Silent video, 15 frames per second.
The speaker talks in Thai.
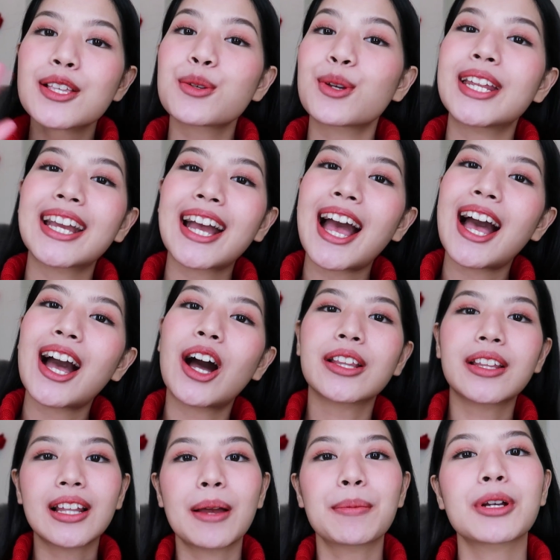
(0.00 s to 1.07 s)
สวัสดีค่ะขอ
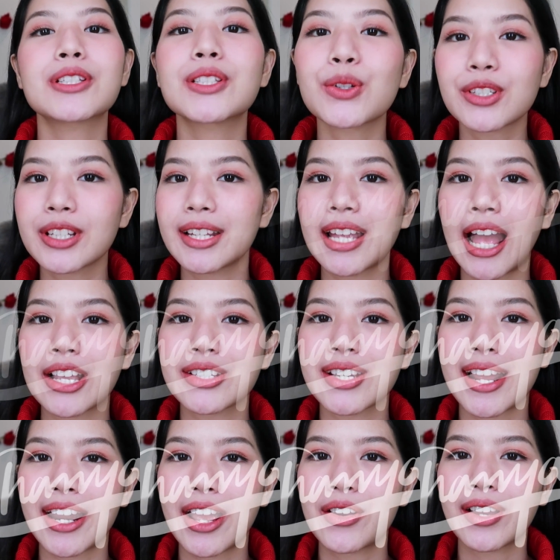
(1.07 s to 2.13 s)
ต้อนรับเข้าสู่ชัญญา
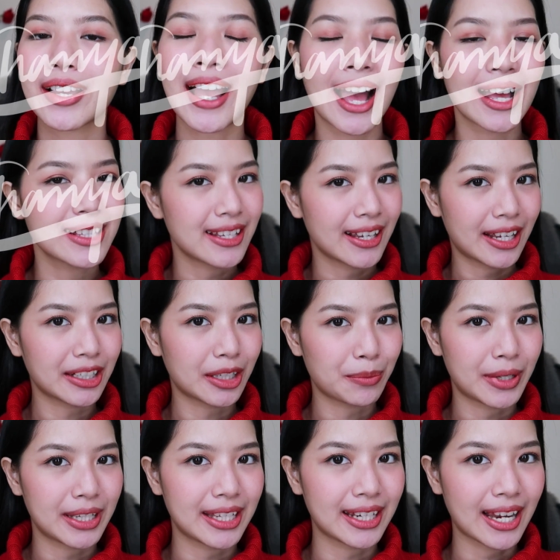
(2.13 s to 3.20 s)
Channel นะคะเจอกันกับ
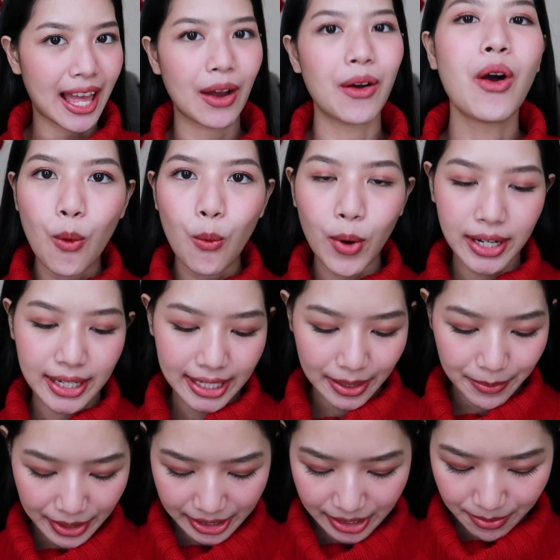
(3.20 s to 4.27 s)
เบนอีกแล้ววัน
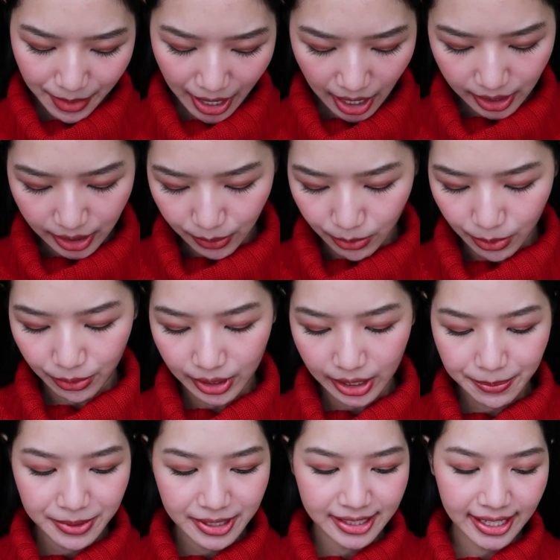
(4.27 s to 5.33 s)
นี้เบนจะมารีวิว
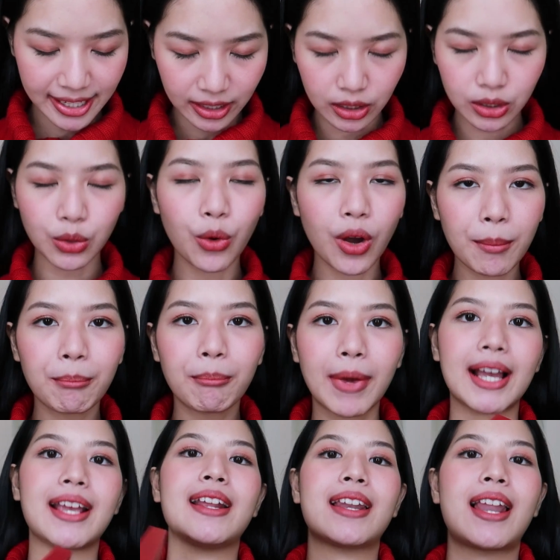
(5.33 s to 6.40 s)
ลิปสติกตัว
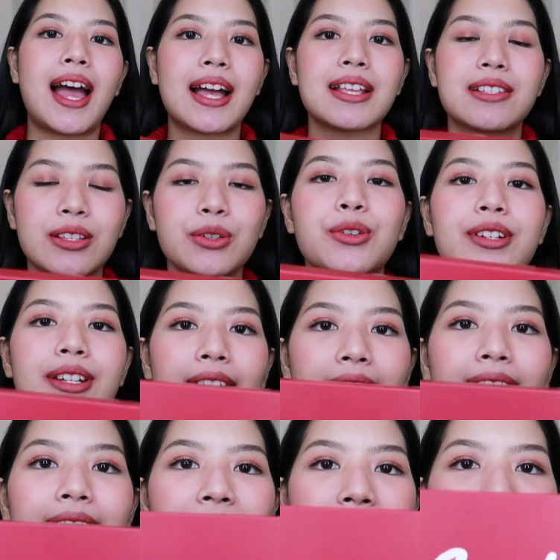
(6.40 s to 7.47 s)
ใหม่ล่าสุด
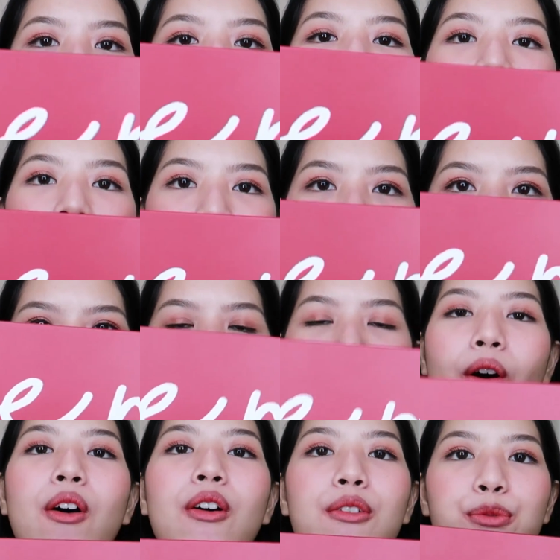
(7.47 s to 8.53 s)
นะคะขอ
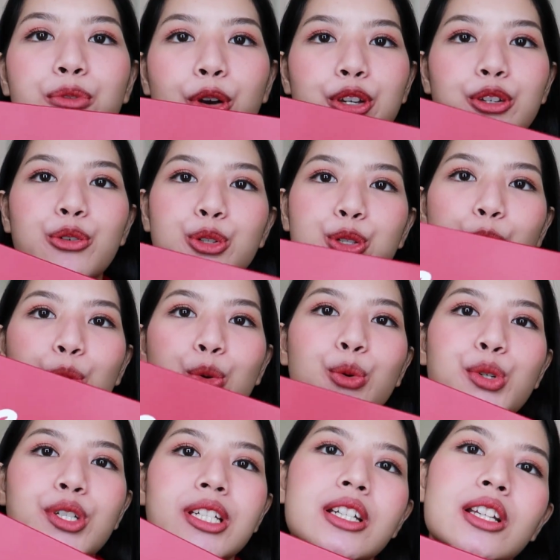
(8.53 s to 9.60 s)
ง For You ทู
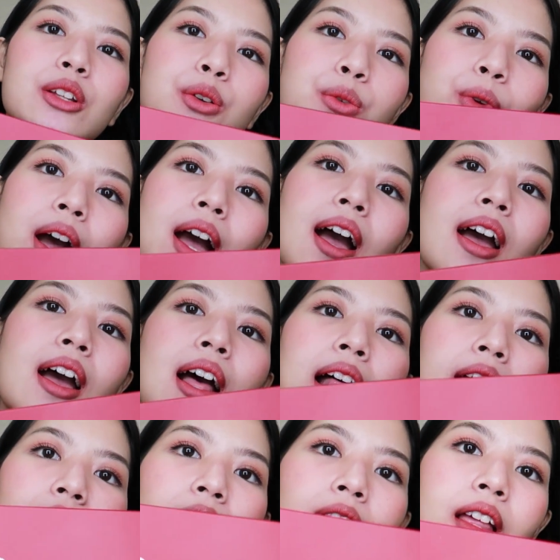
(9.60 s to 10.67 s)
ชื่อรุ่นว่า
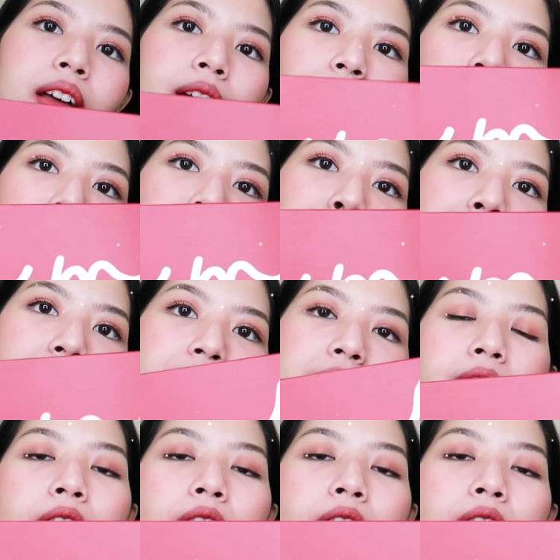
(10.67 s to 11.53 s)
Love Me